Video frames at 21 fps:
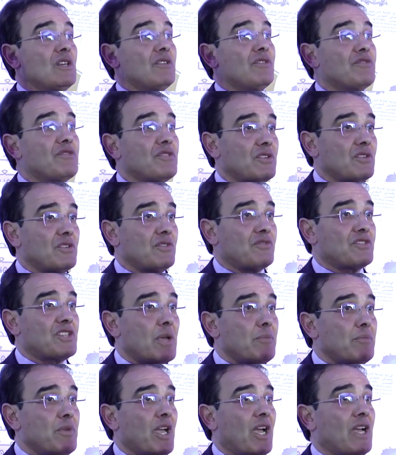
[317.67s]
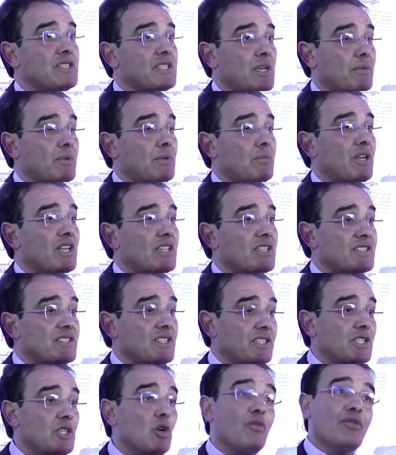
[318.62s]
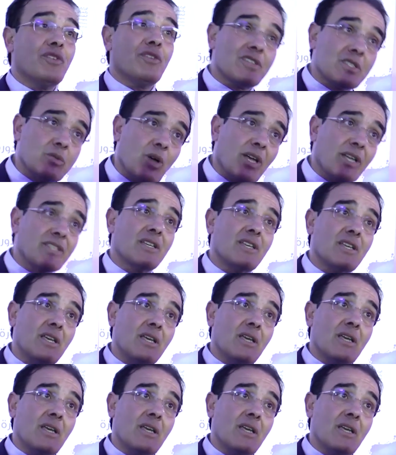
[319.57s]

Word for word: في جامعه عبد الملك السعدي وفي نفس الوقت